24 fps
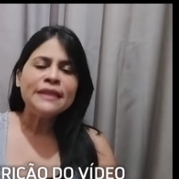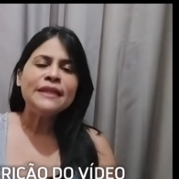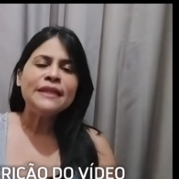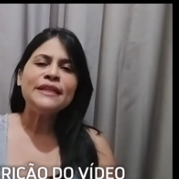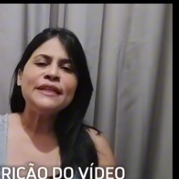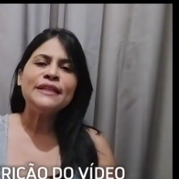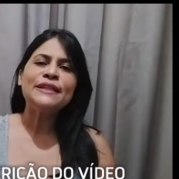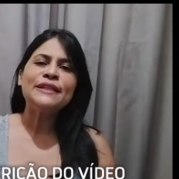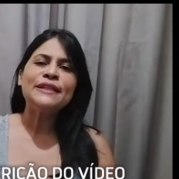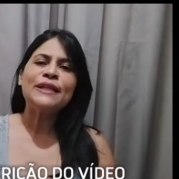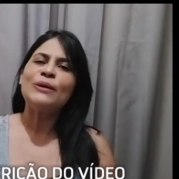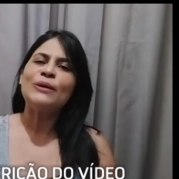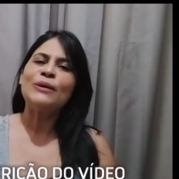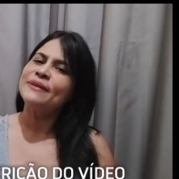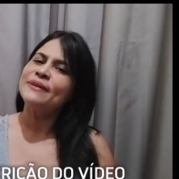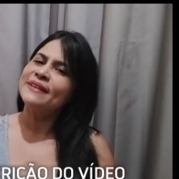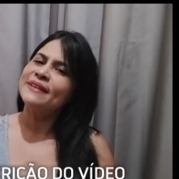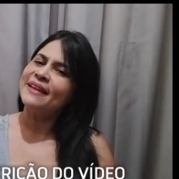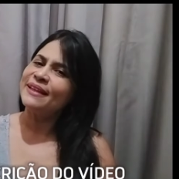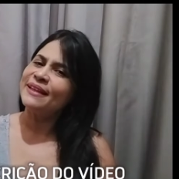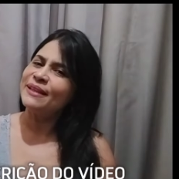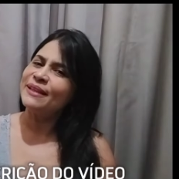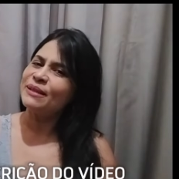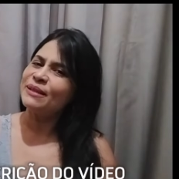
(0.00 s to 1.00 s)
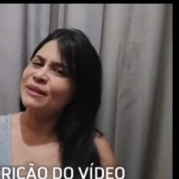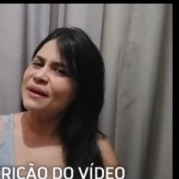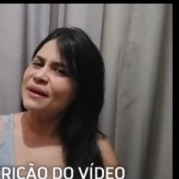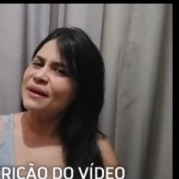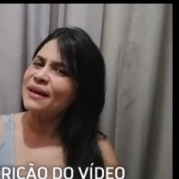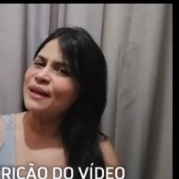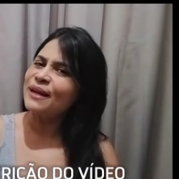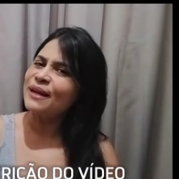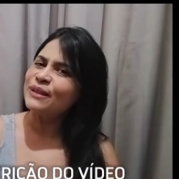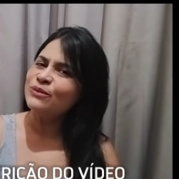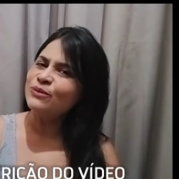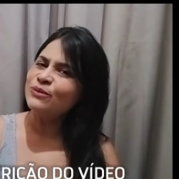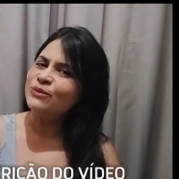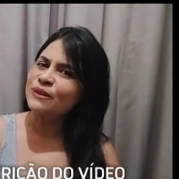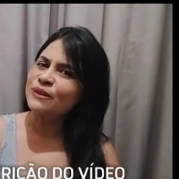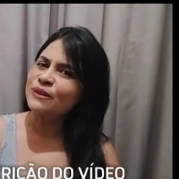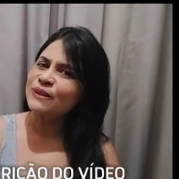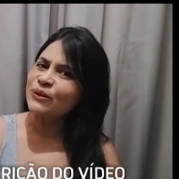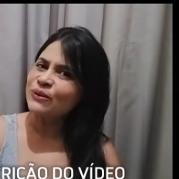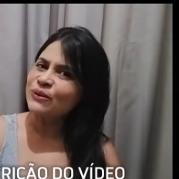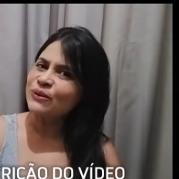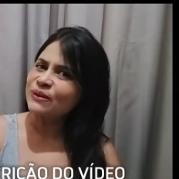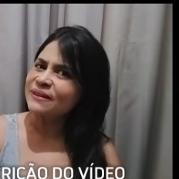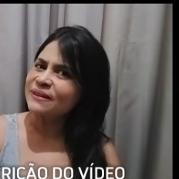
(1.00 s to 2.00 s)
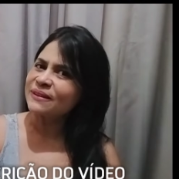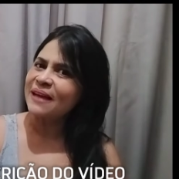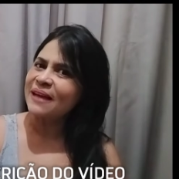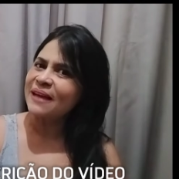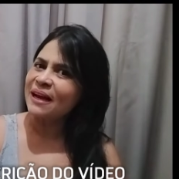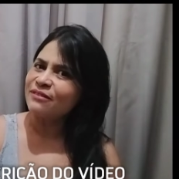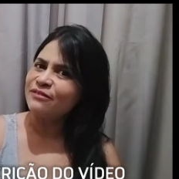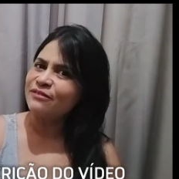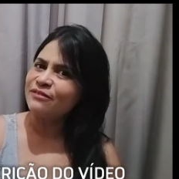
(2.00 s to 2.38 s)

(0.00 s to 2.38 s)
Então tá liberado você usar a